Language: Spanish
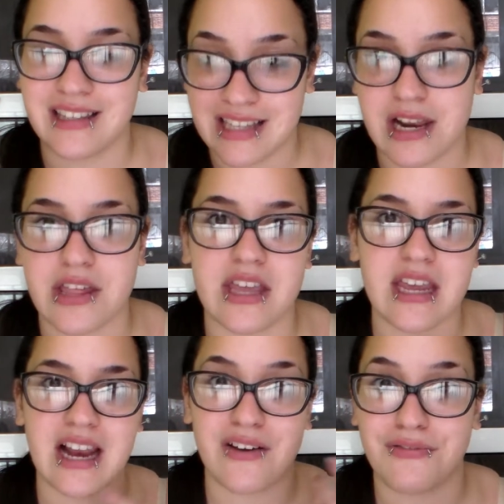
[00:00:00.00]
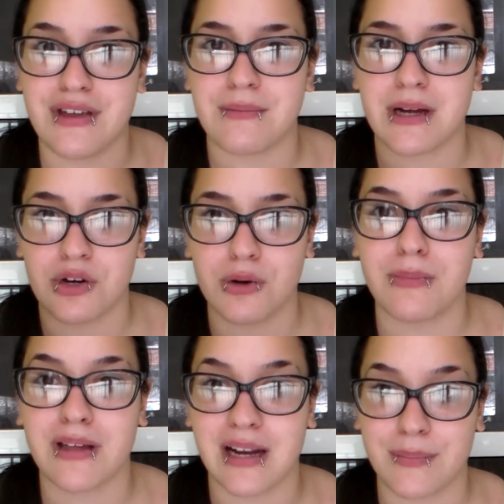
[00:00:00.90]
tienen DNI, la firma, el
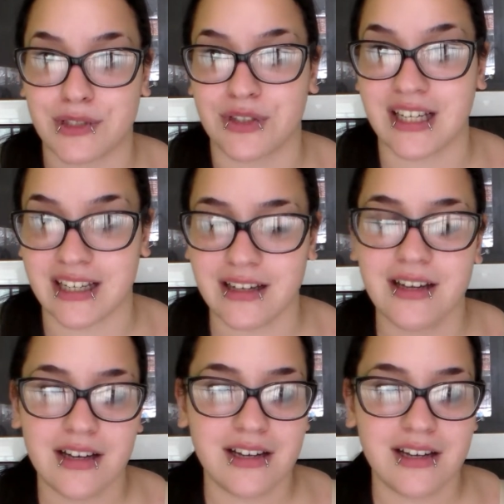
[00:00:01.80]
nombre de la persona que,